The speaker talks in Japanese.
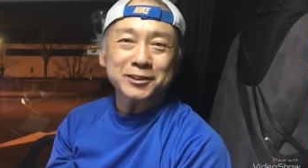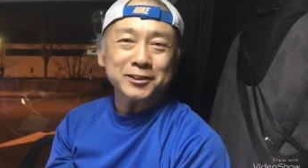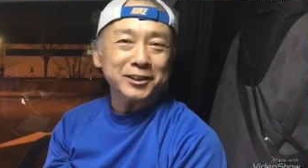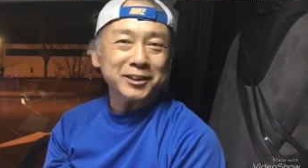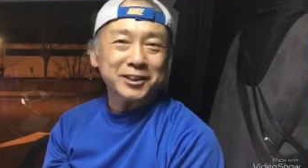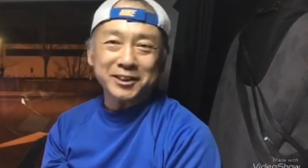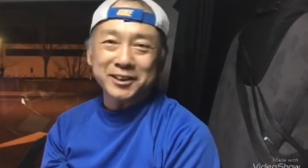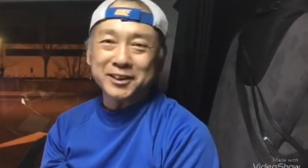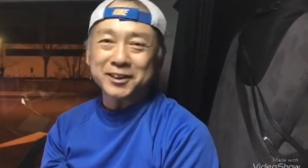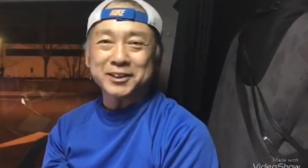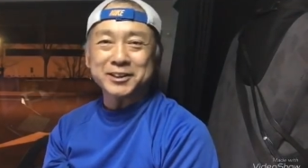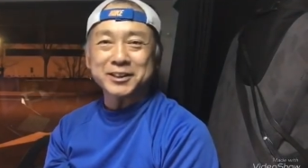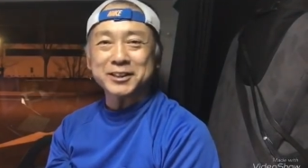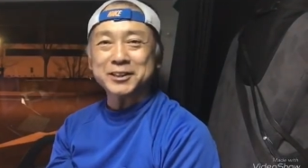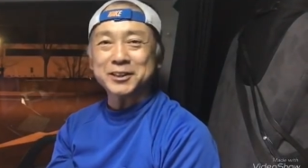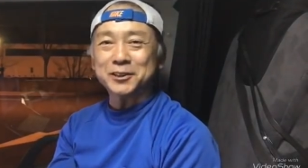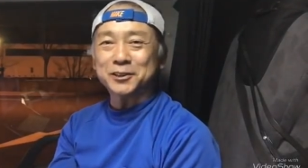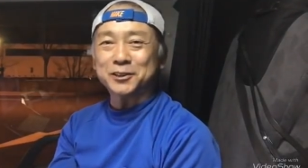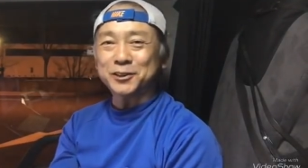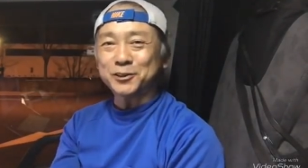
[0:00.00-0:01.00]
その綺麗な写
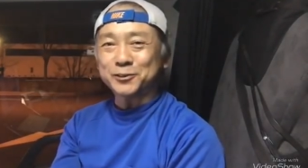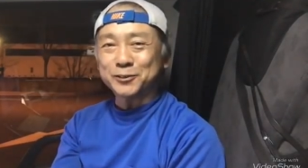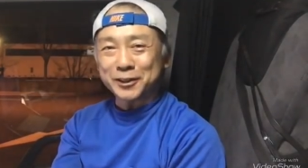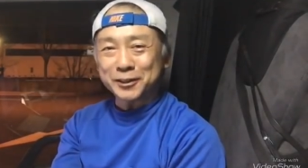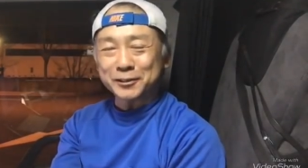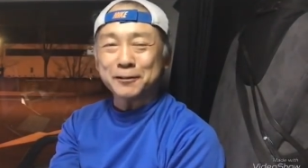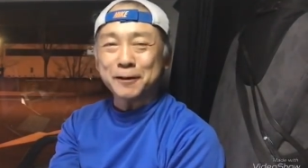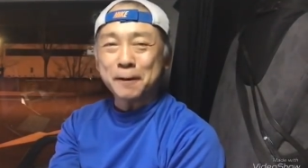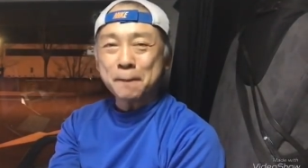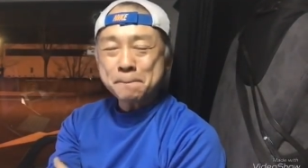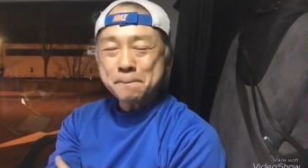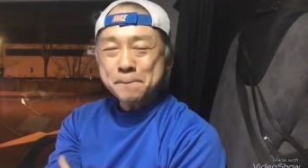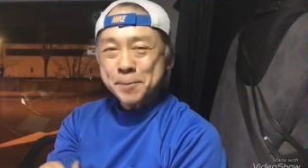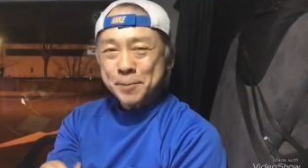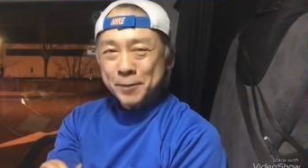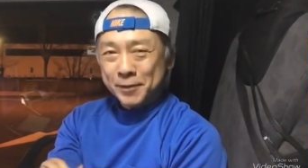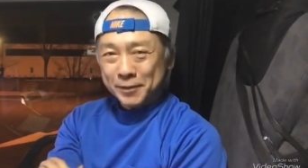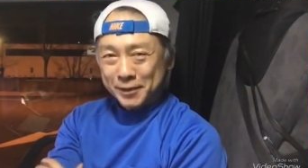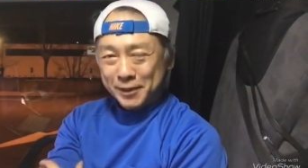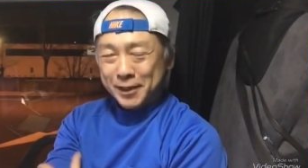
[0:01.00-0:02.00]
真というわけでは
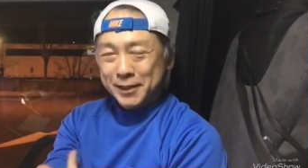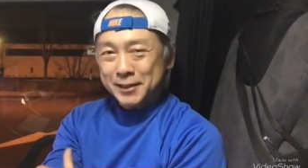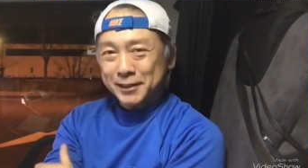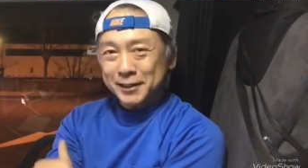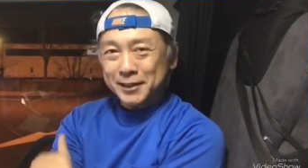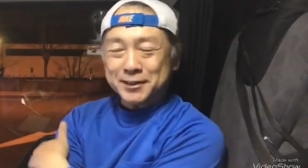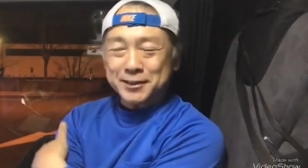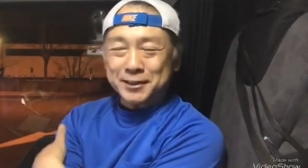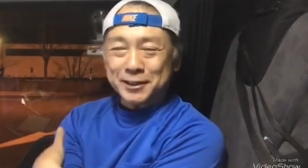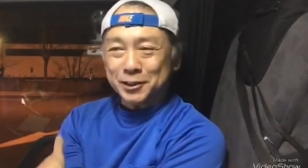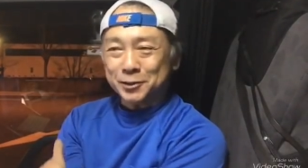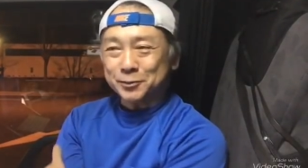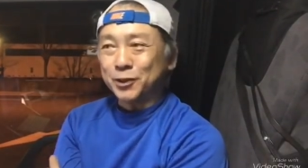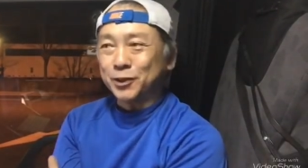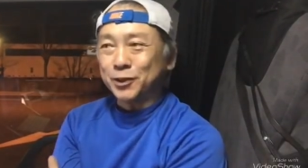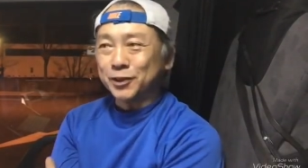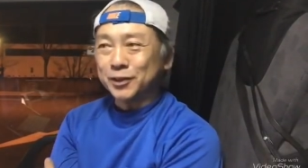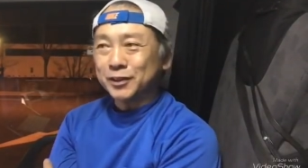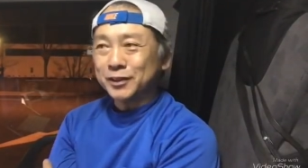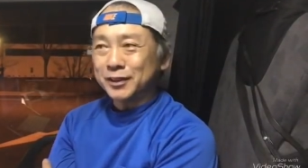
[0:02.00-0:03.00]
ないんですけど
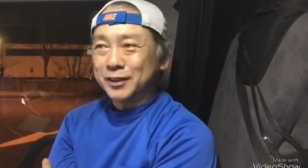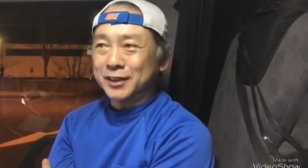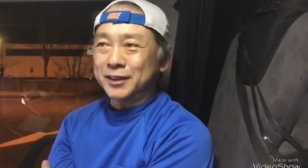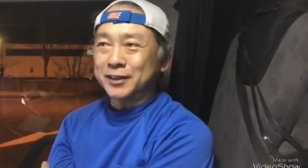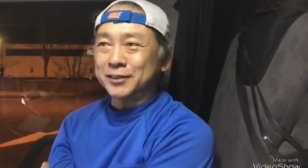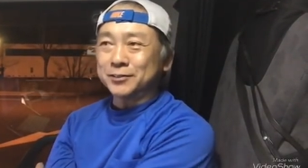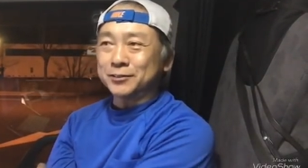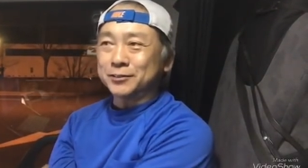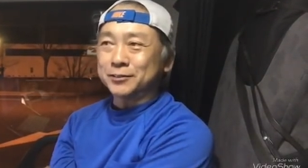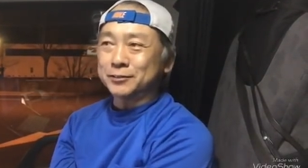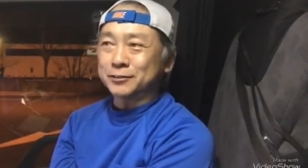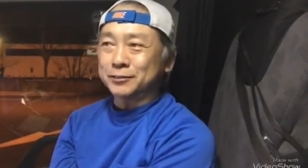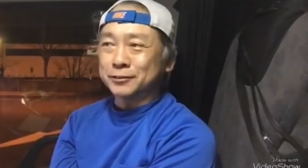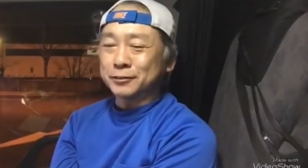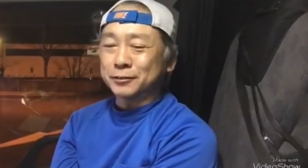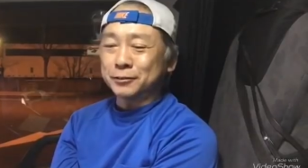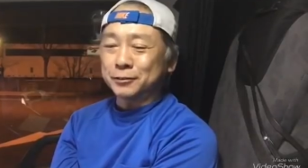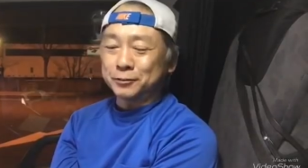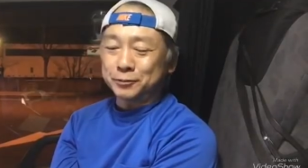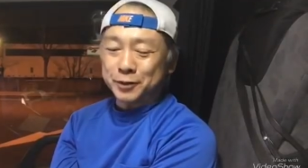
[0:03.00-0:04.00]
も、あ
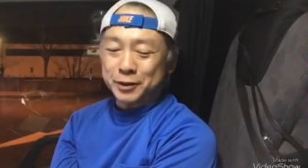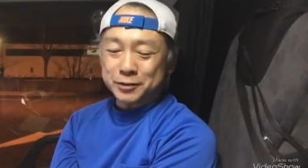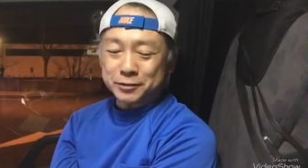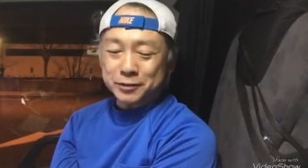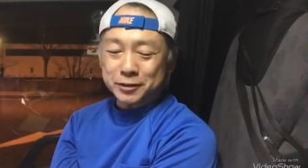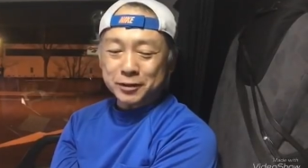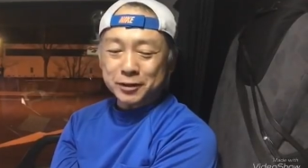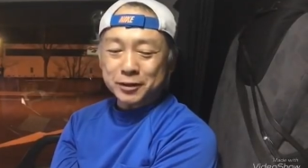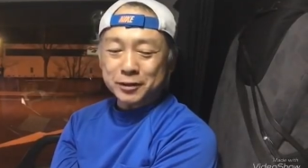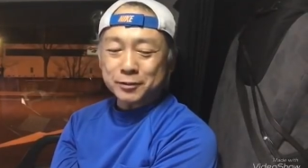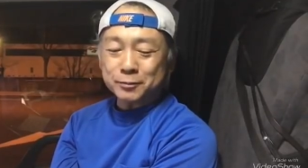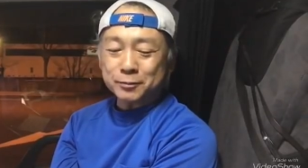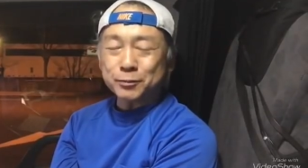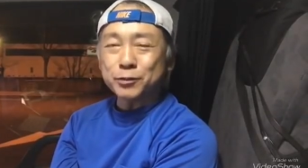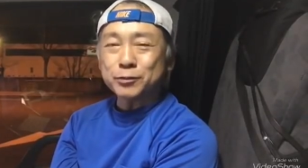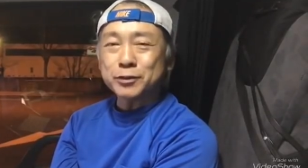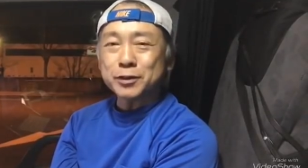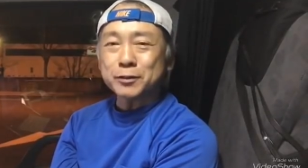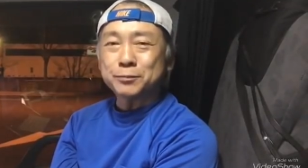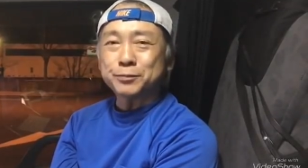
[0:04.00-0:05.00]
の別にね、
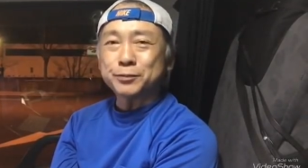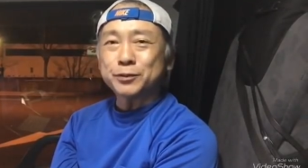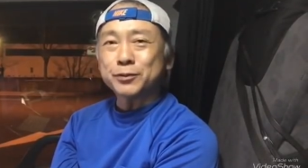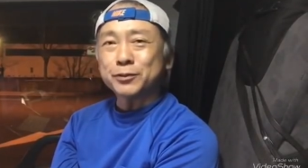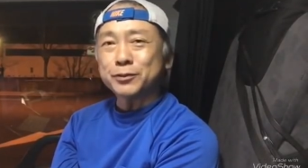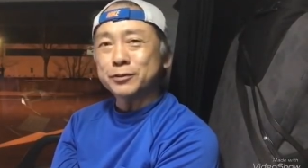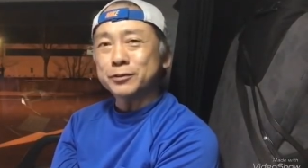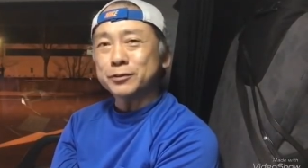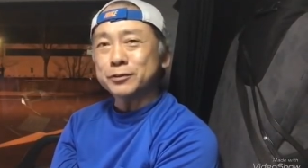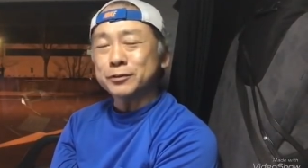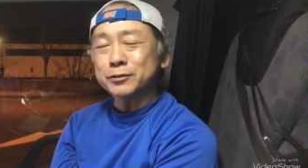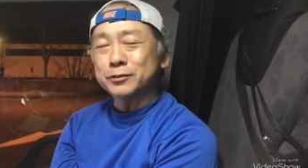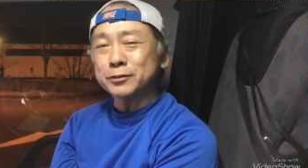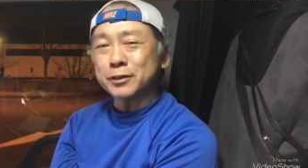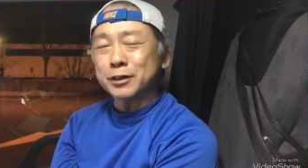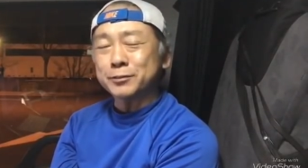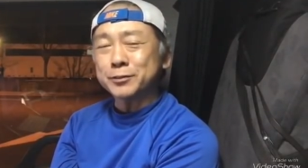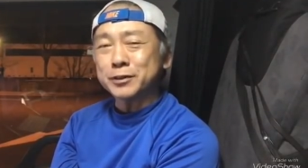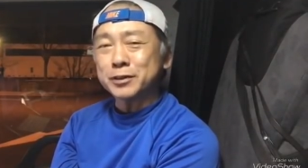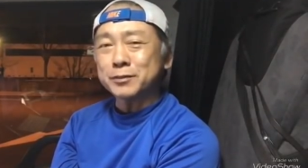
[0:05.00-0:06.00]
僕ら
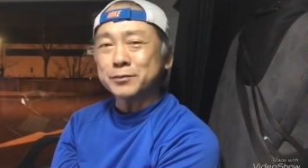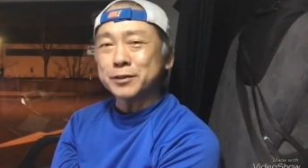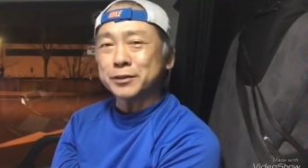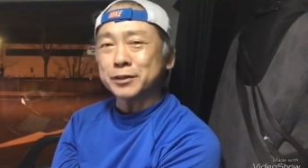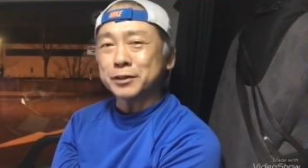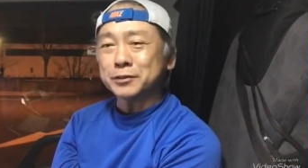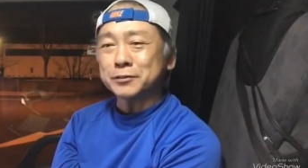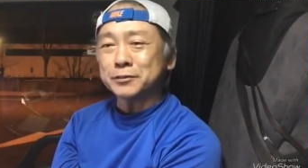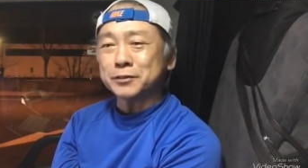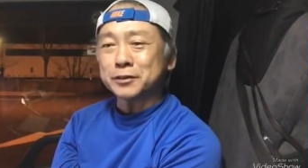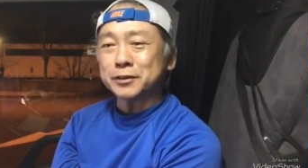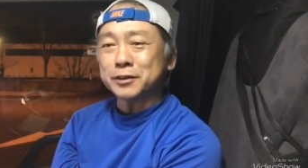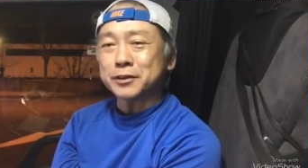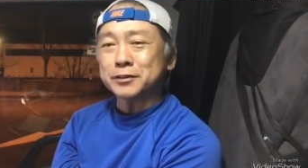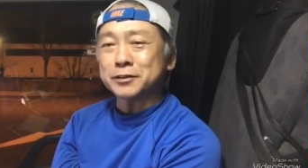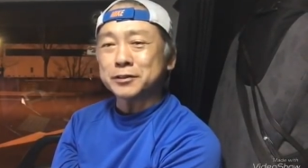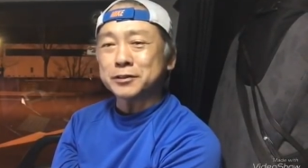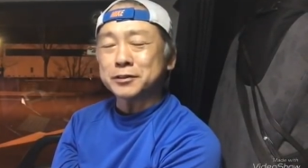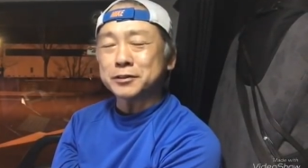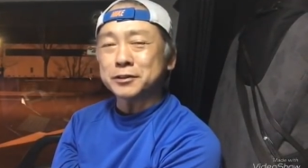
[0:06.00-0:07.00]
プロカメラマンではな
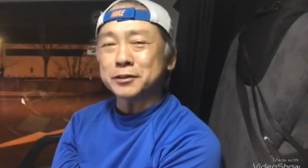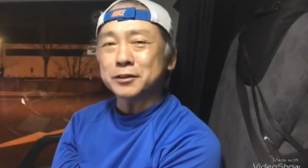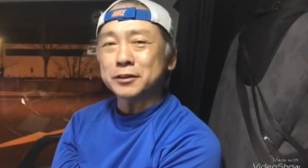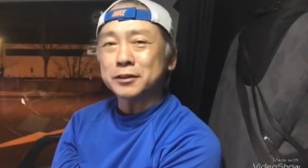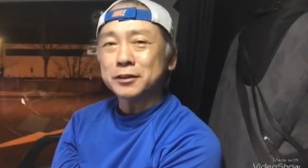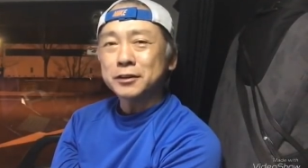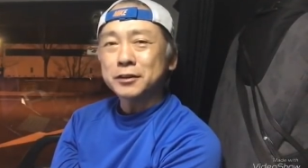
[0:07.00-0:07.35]
いですし、